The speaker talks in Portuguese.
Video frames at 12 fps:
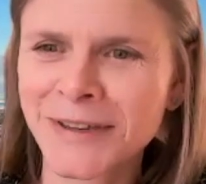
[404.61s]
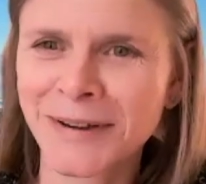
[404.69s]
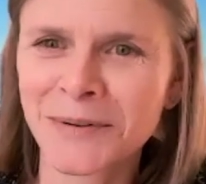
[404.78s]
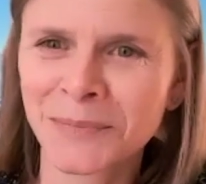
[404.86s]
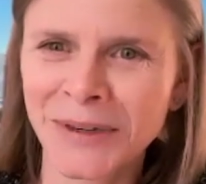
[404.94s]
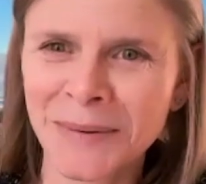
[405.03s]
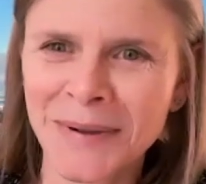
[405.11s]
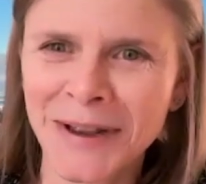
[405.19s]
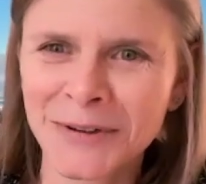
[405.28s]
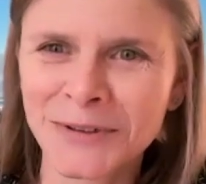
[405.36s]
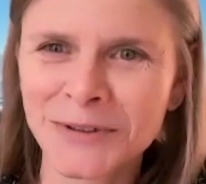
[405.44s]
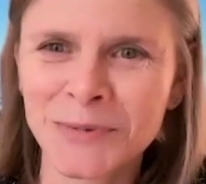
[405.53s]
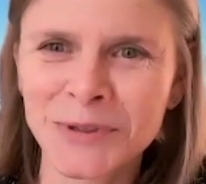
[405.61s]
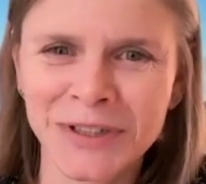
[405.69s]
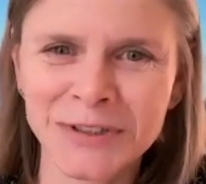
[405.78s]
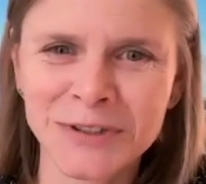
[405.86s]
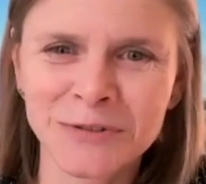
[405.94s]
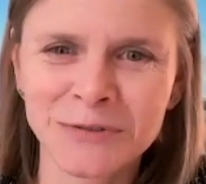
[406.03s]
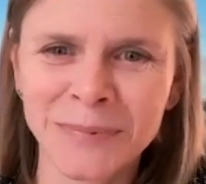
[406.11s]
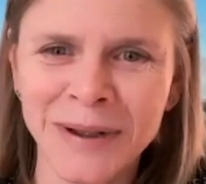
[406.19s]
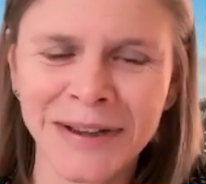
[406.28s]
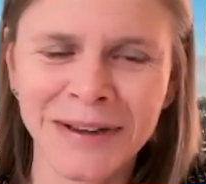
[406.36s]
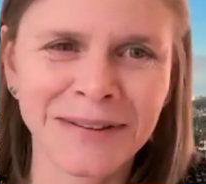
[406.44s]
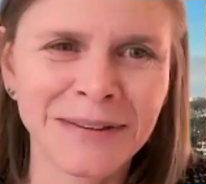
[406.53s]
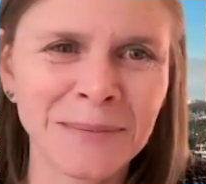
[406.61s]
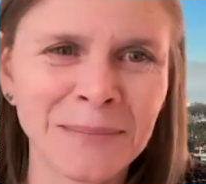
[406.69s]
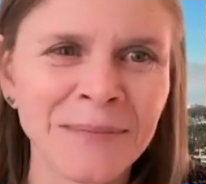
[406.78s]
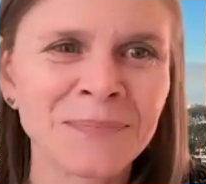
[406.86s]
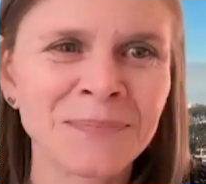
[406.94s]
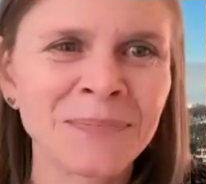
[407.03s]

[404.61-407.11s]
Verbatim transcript: é um trabalho administrativo bacana também.